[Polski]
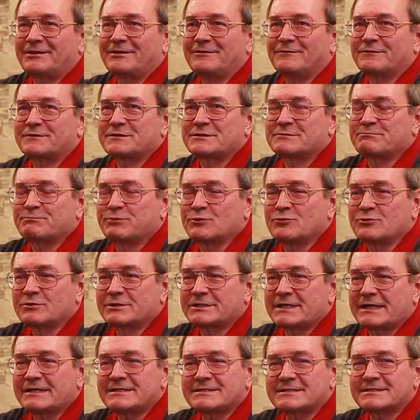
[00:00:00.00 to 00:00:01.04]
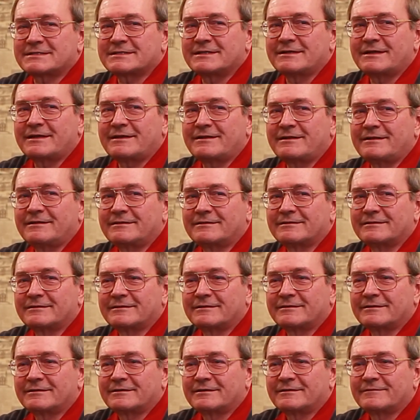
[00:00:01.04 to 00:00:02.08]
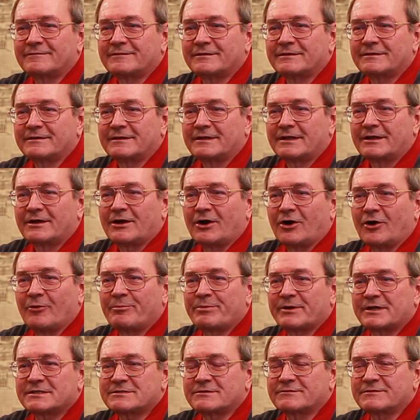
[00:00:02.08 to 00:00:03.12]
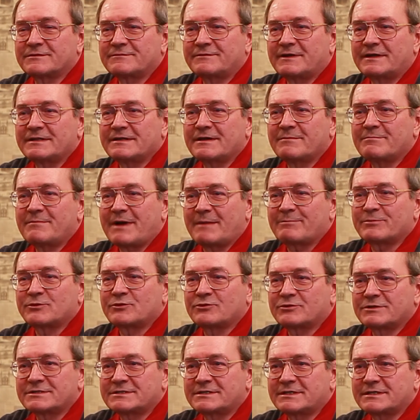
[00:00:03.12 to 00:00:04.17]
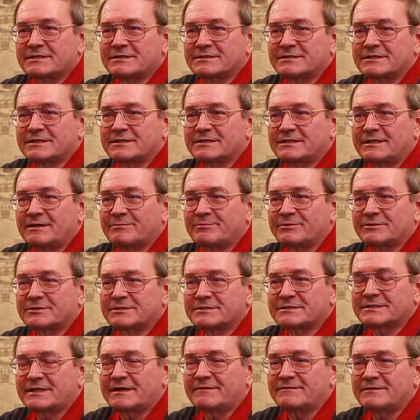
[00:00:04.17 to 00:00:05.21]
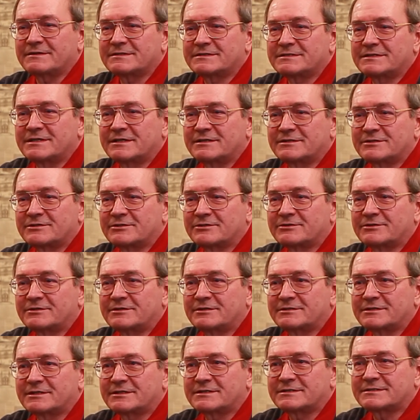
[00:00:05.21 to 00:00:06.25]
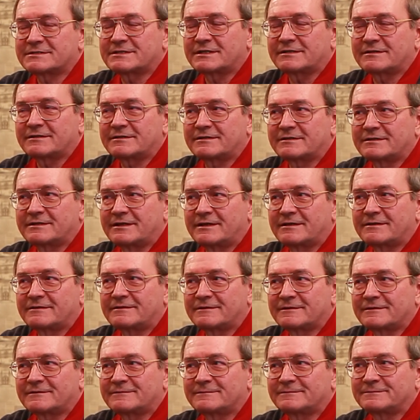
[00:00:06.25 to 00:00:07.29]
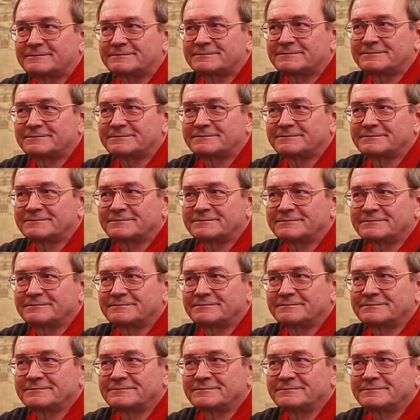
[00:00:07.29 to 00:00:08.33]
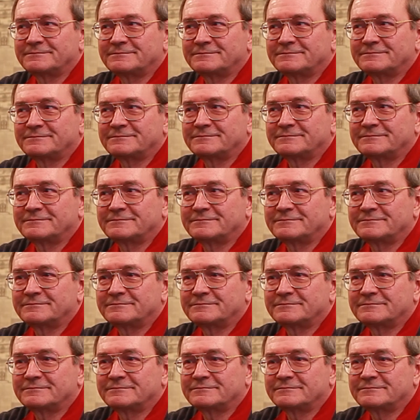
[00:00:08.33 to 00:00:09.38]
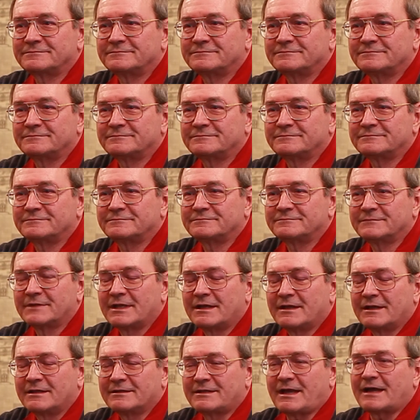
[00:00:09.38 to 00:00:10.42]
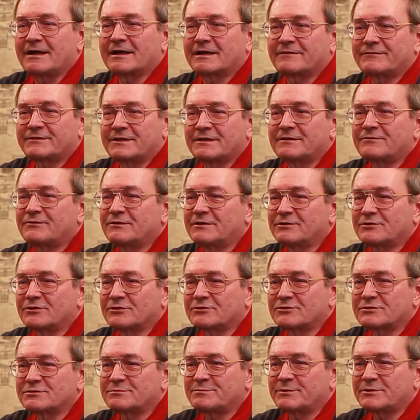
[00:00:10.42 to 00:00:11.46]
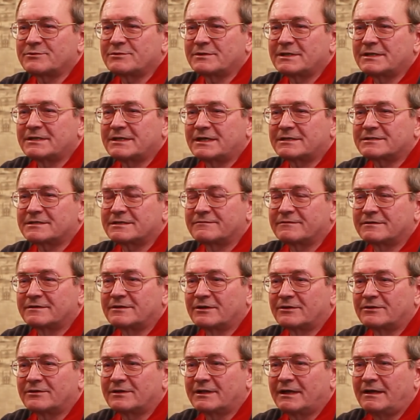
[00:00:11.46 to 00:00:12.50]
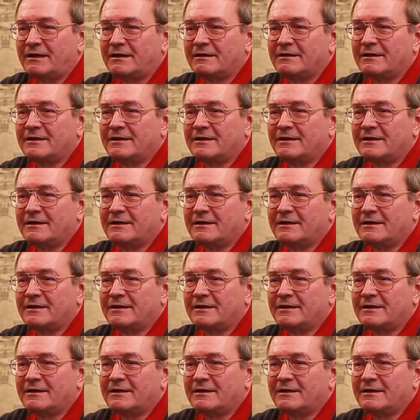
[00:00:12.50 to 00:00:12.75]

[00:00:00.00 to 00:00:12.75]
Współczesne opracowywanie map turystycznych na podstawie zdjęć lotniczych i satelitarnych. Teraz ta technologia się mm, zmieniła? Śledzi tak, pan? w tej chwili to już zupełnie inaczej wygląda. E,